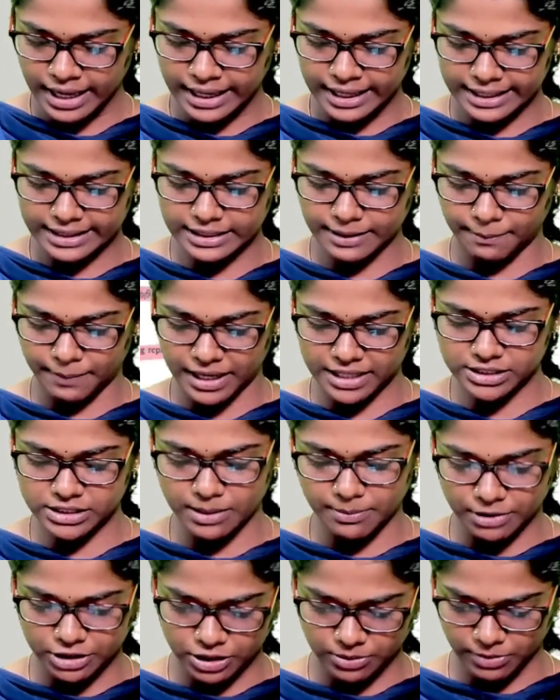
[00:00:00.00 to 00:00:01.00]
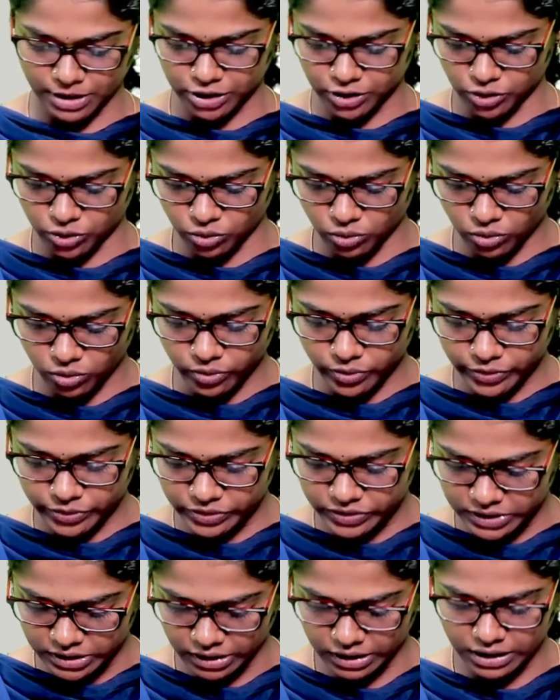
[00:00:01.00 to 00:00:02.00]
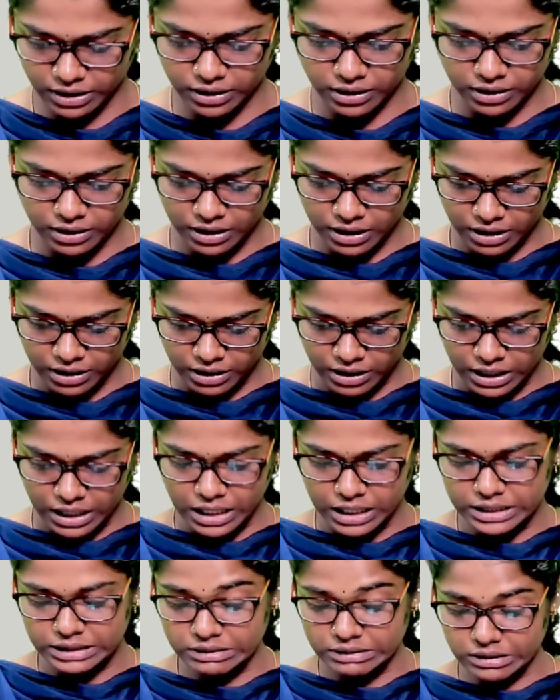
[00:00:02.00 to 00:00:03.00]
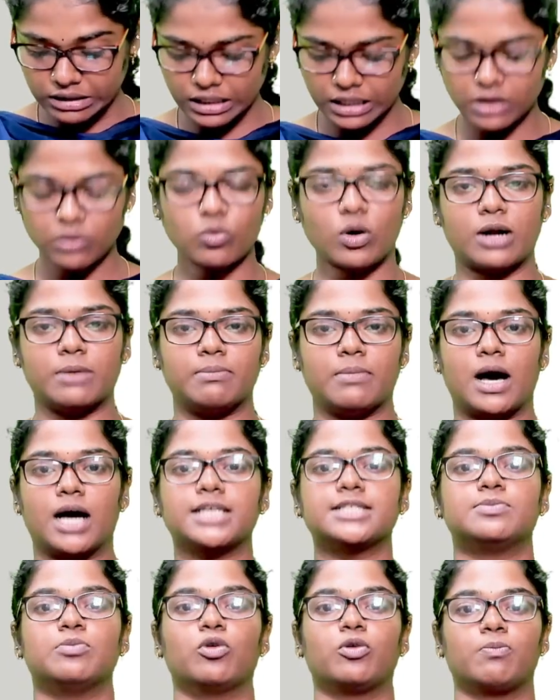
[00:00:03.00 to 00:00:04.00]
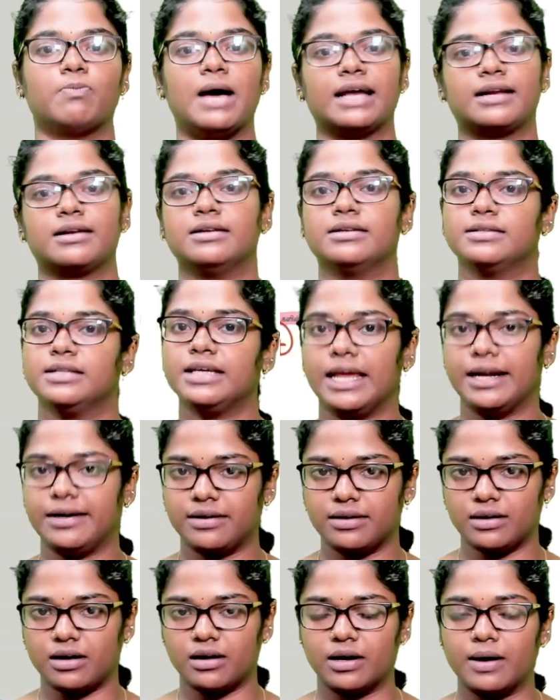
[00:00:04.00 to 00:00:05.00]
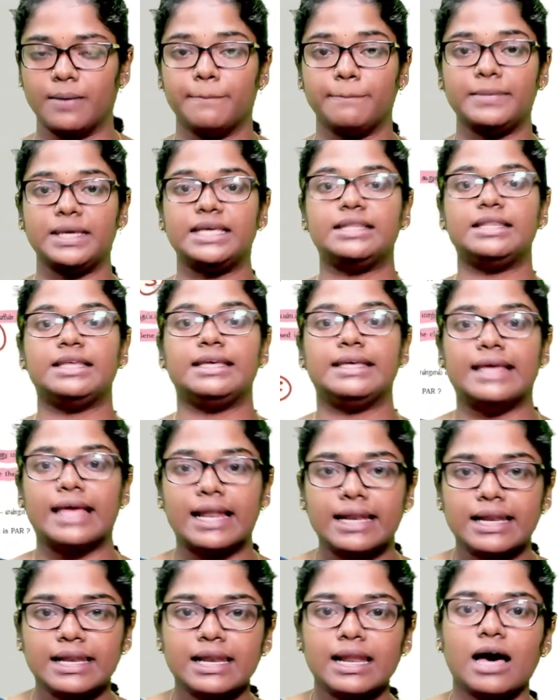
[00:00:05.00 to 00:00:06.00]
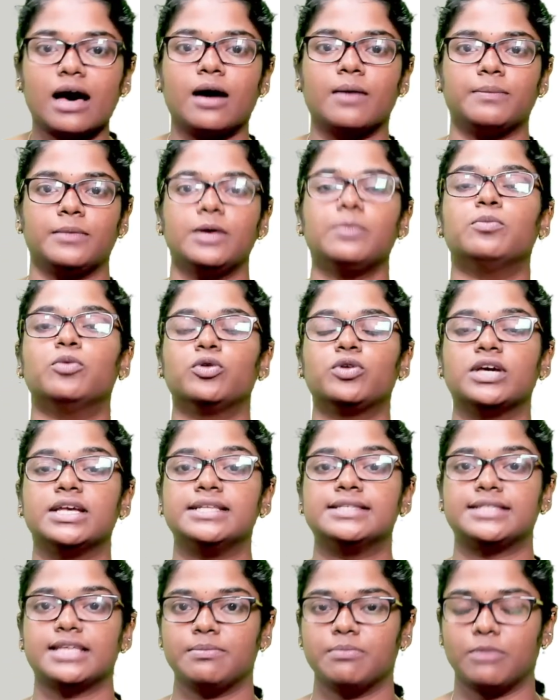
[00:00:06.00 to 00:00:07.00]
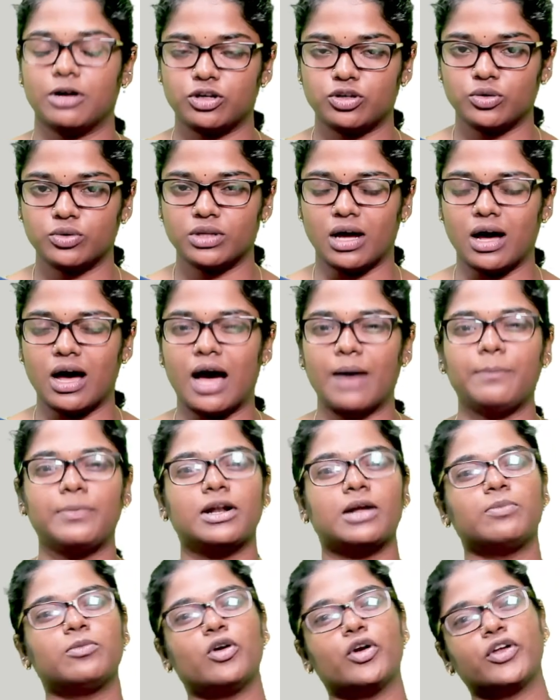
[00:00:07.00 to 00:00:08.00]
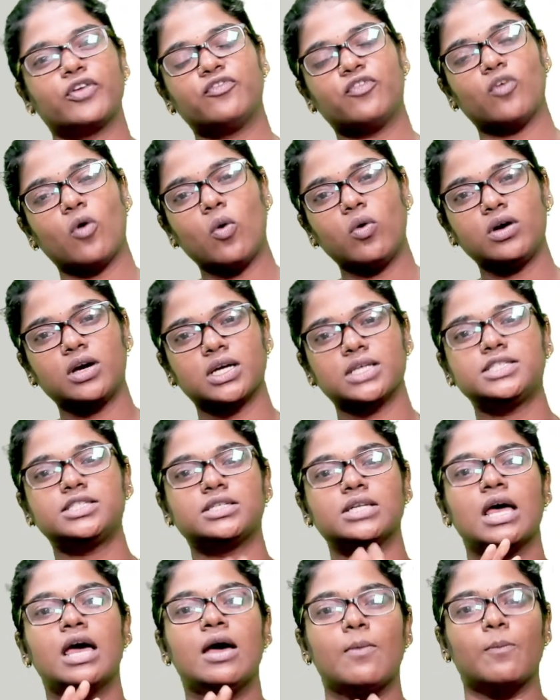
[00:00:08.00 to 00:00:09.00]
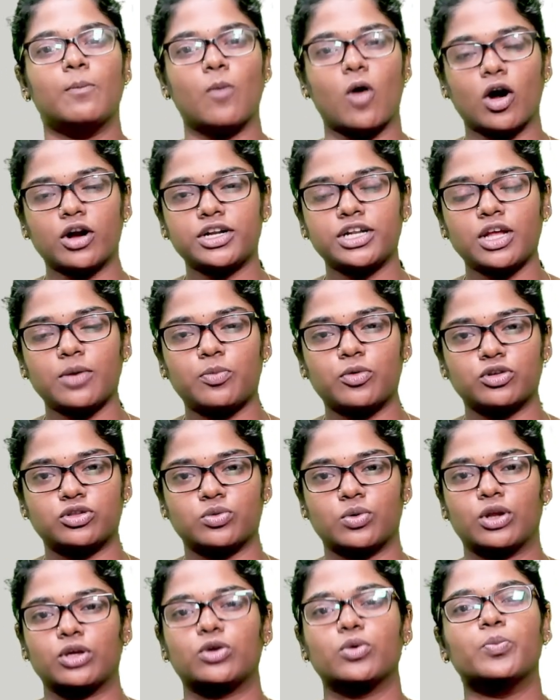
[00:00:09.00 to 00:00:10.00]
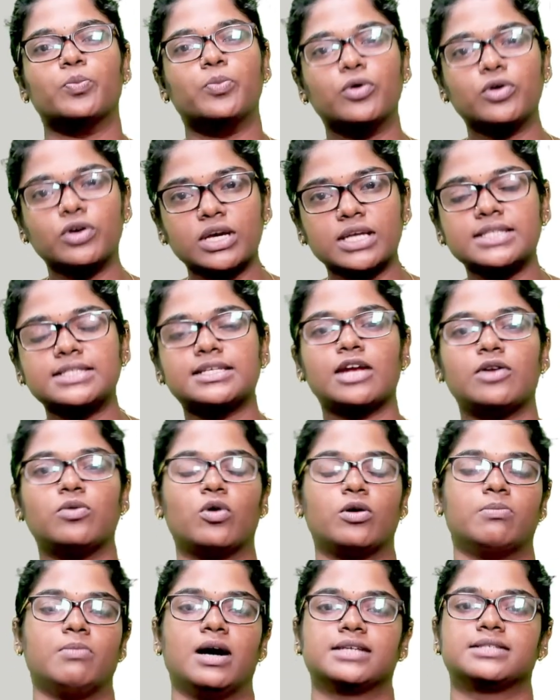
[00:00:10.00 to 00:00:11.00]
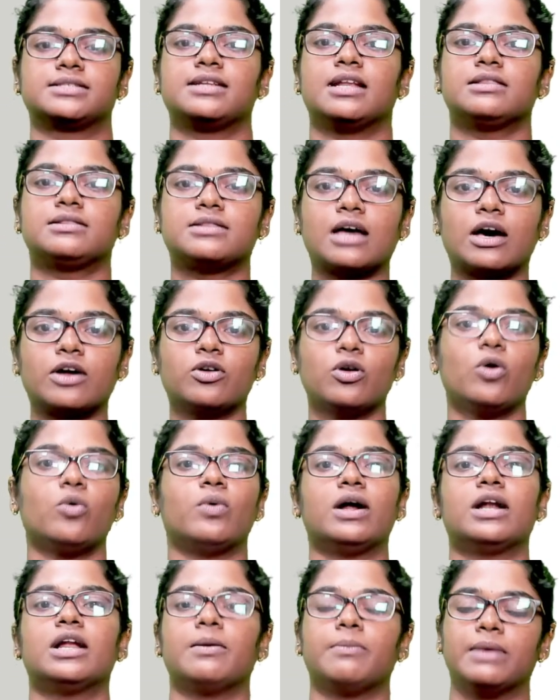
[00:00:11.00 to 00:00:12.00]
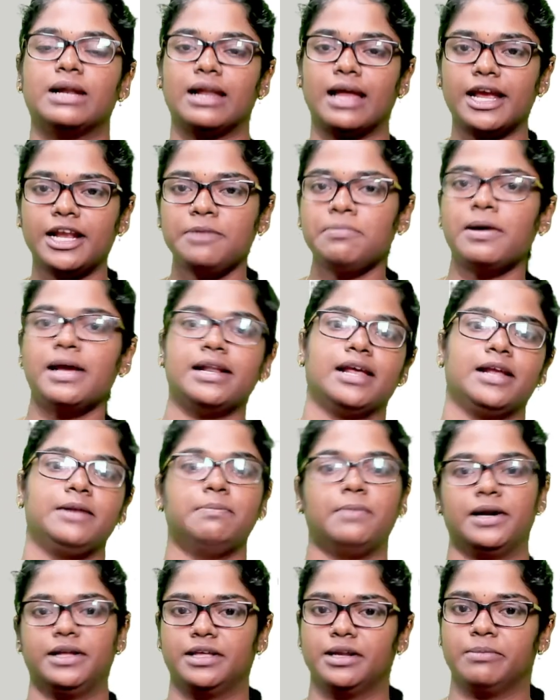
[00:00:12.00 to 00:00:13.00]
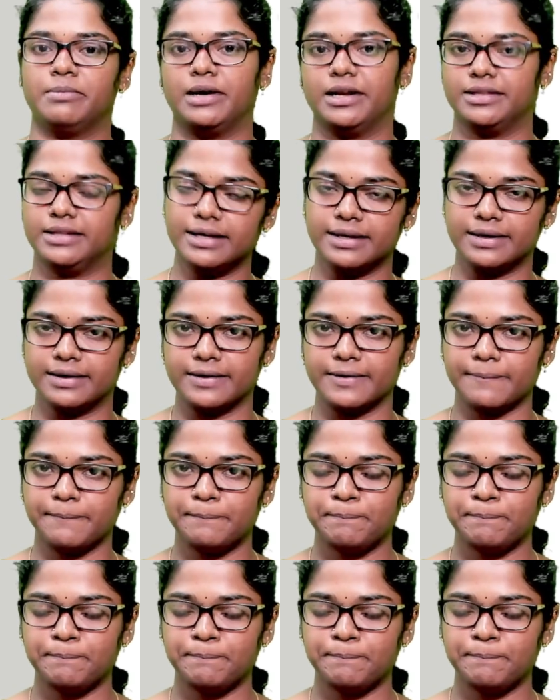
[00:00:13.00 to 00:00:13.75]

இந்த பேஜில் மட்டுமே டூ த்ரீ த்ரீ ஒன் மார்க்ஸ் புக் பேக்லேருந்து கேட்டிருக்காங்க மீதி எல்லாமே புக் இன்சைட் மட்டும்தான் அப்போ நம்மளுடைய ஃபோக்கஸ் பாட்னியை பொறுத்த வரைக்கும் புக் இன்சைட் ஒன் மார்க்ஸில் தரோவாக நம்ம லைன் பை லைன் படிக்கிற மாதிரி தான் இருக்குது